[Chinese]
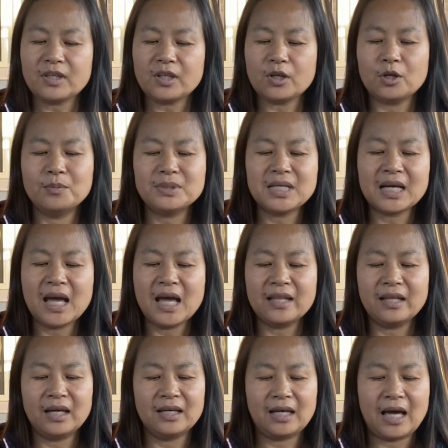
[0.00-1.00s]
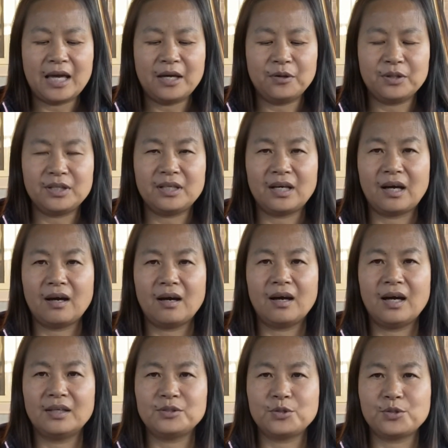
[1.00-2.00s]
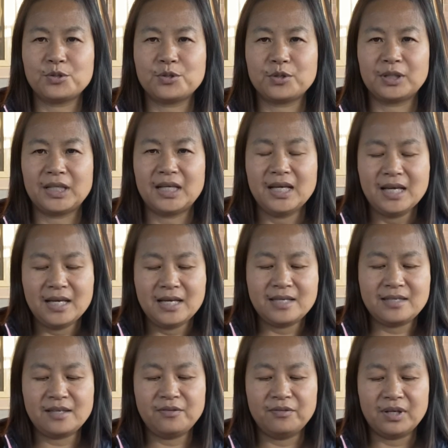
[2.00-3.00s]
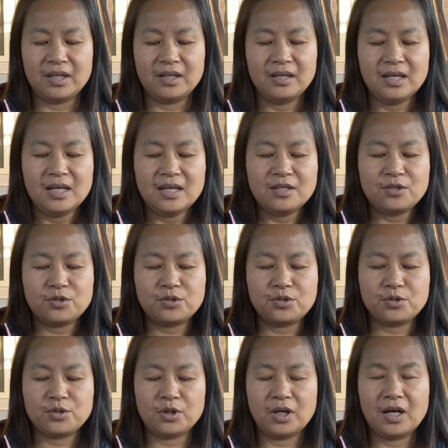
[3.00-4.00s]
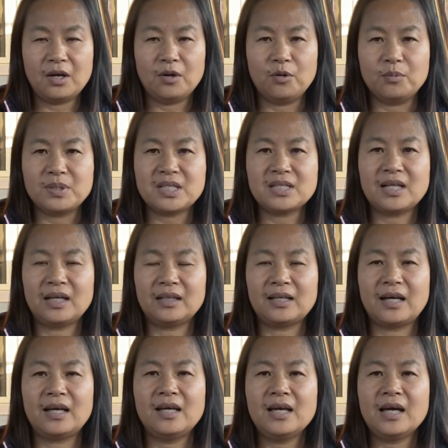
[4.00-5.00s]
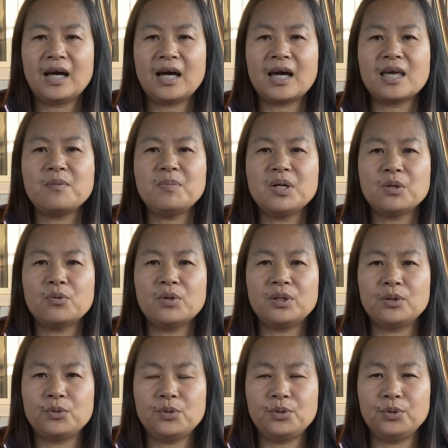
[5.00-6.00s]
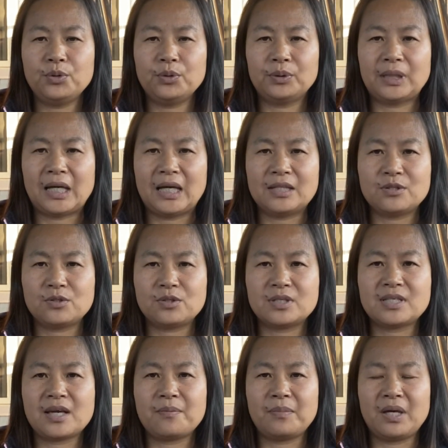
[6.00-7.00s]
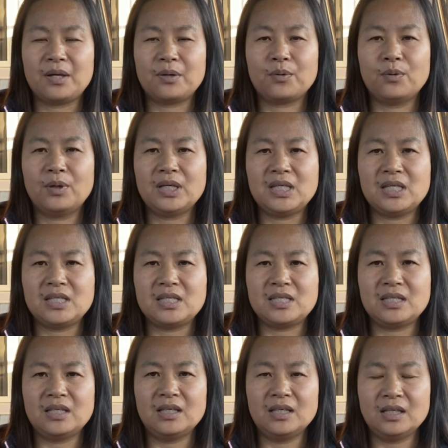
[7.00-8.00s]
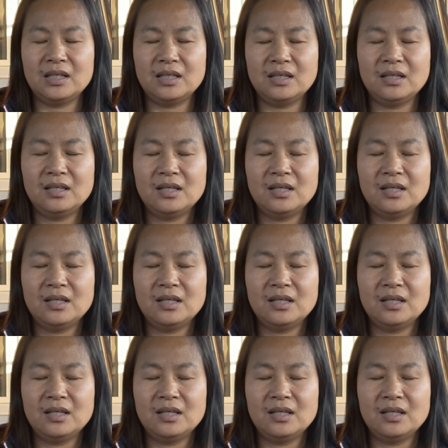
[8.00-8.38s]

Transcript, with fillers: 我们再看呢，还有一条哈，就是说的新闻就是说，我们知道呢，黑命贵的运动呢，就是在美国已经